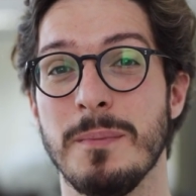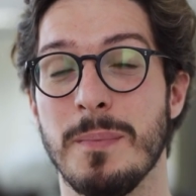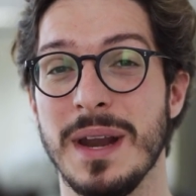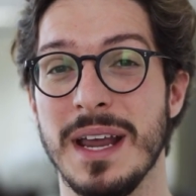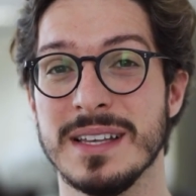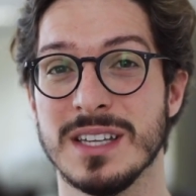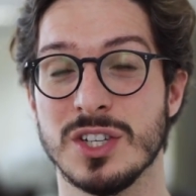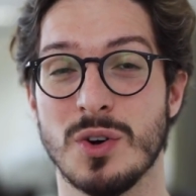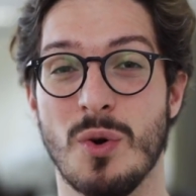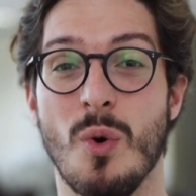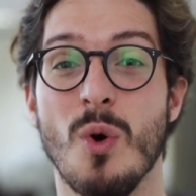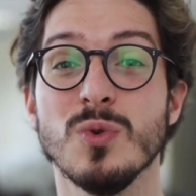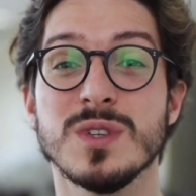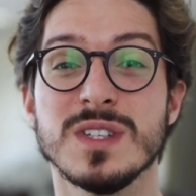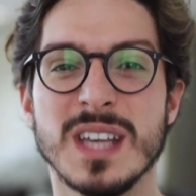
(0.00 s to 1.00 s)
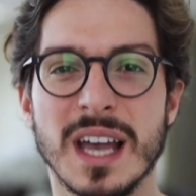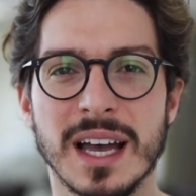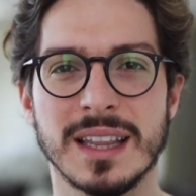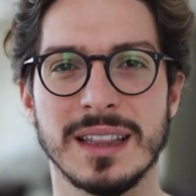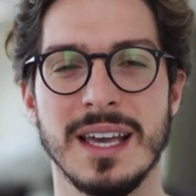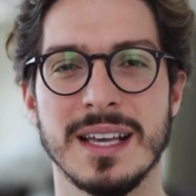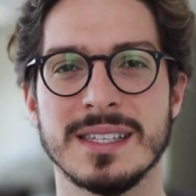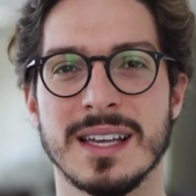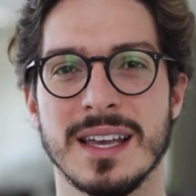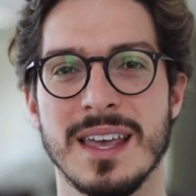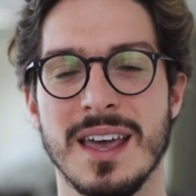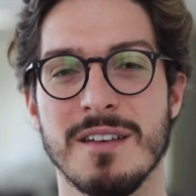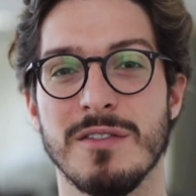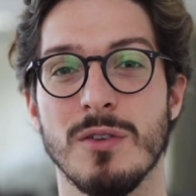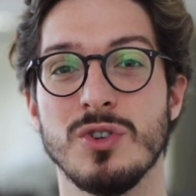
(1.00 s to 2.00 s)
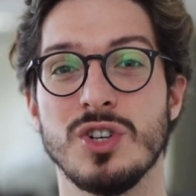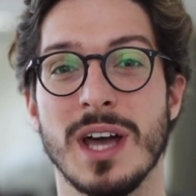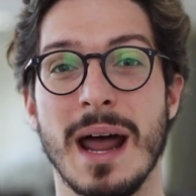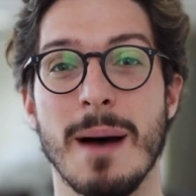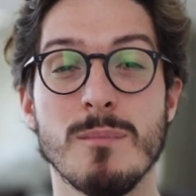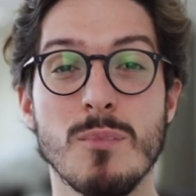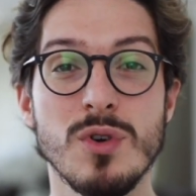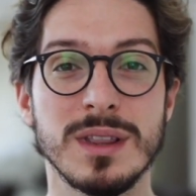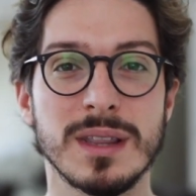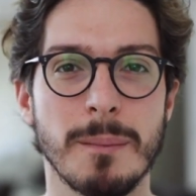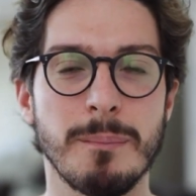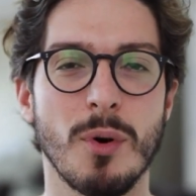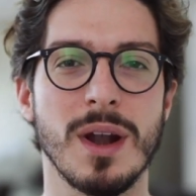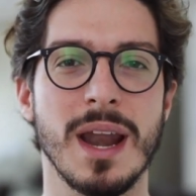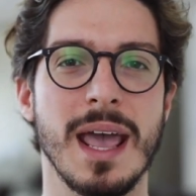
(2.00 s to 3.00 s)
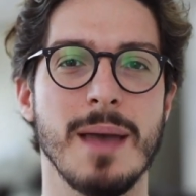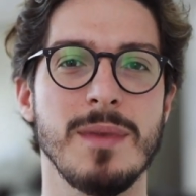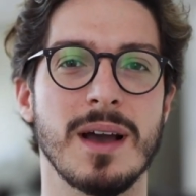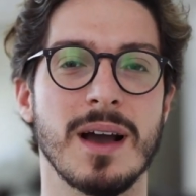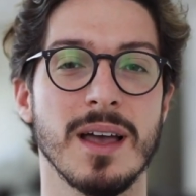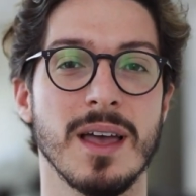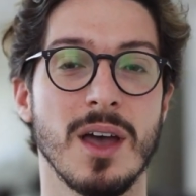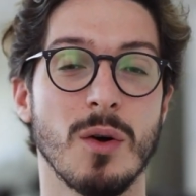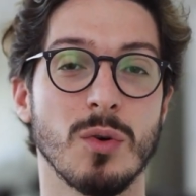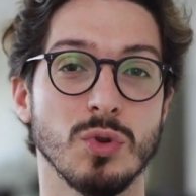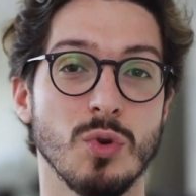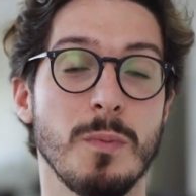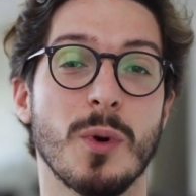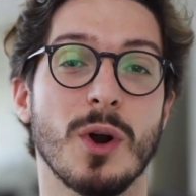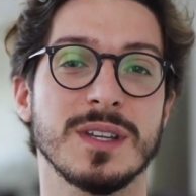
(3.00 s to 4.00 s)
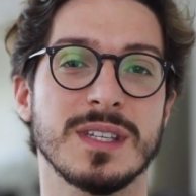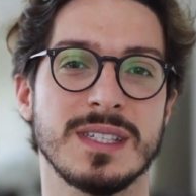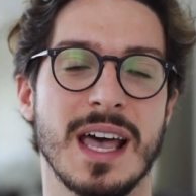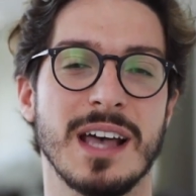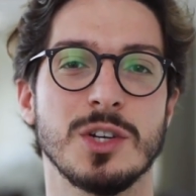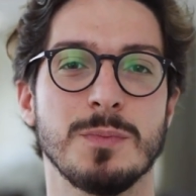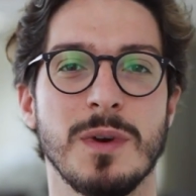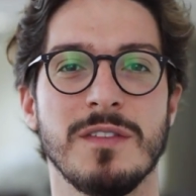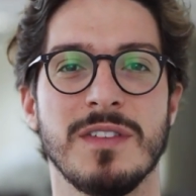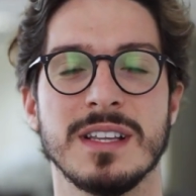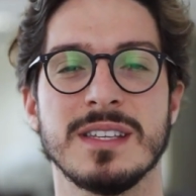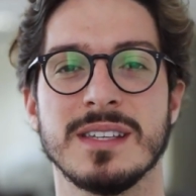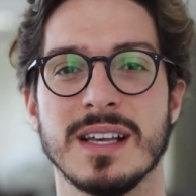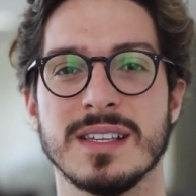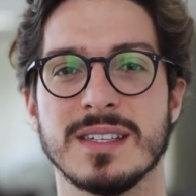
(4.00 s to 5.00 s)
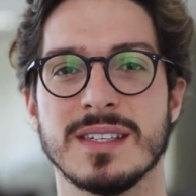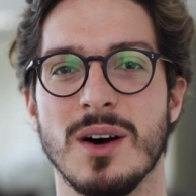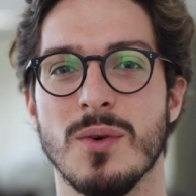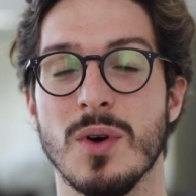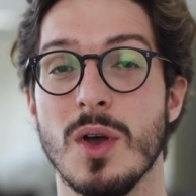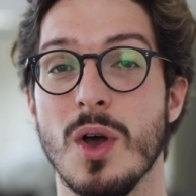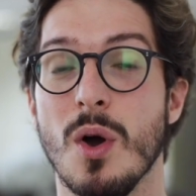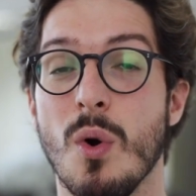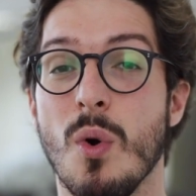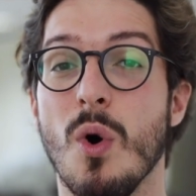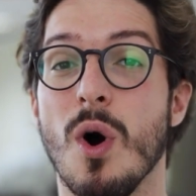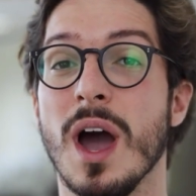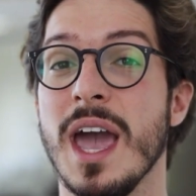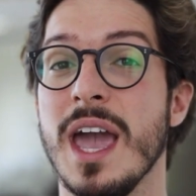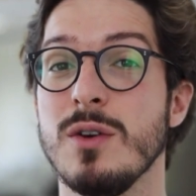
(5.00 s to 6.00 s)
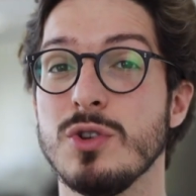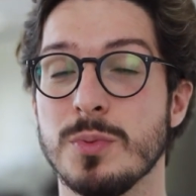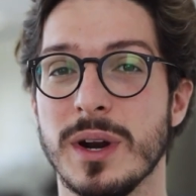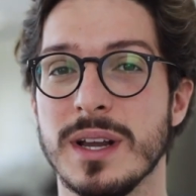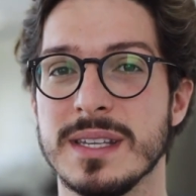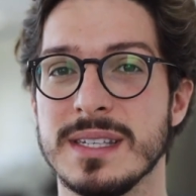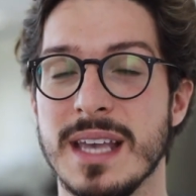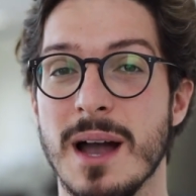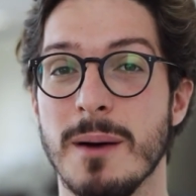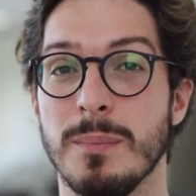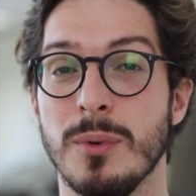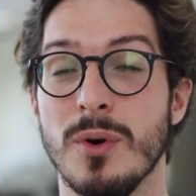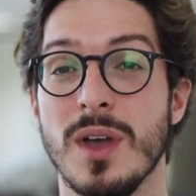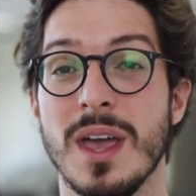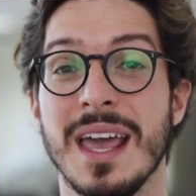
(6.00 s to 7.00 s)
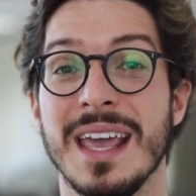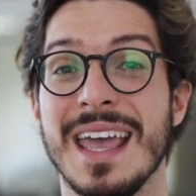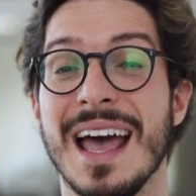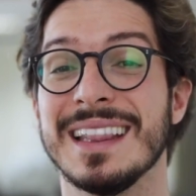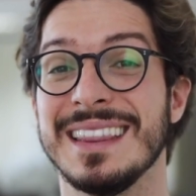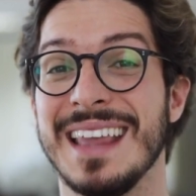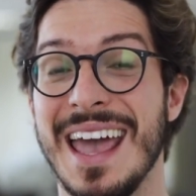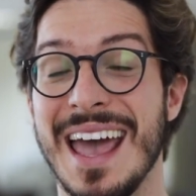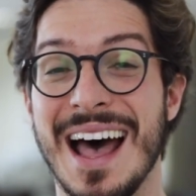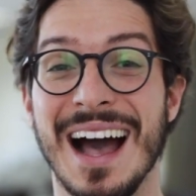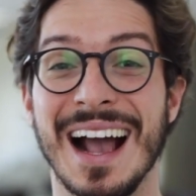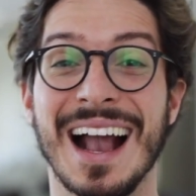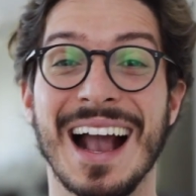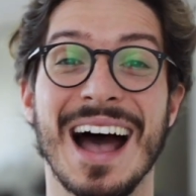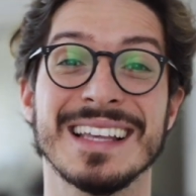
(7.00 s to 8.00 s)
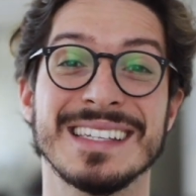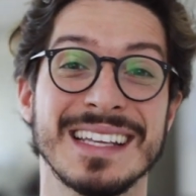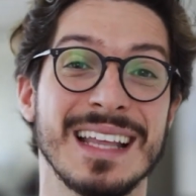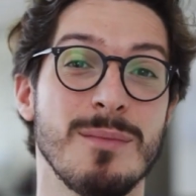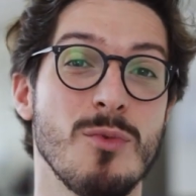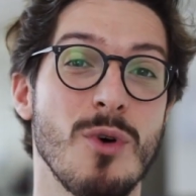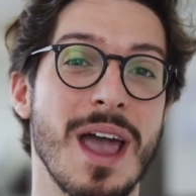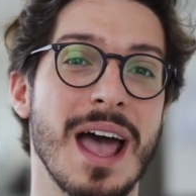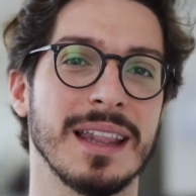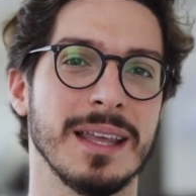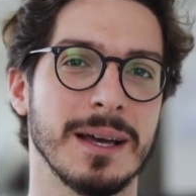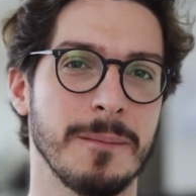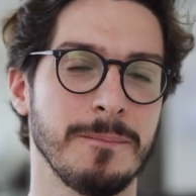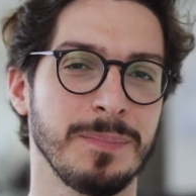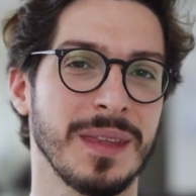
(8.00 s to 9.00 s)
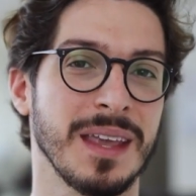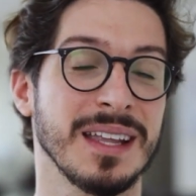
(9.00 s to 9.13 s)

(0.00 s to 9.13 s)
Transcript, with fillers: empresas com certeza vão gerar muita polêmica no processo de privatização. Correios, por exemplo, e até a Casa da Moeda.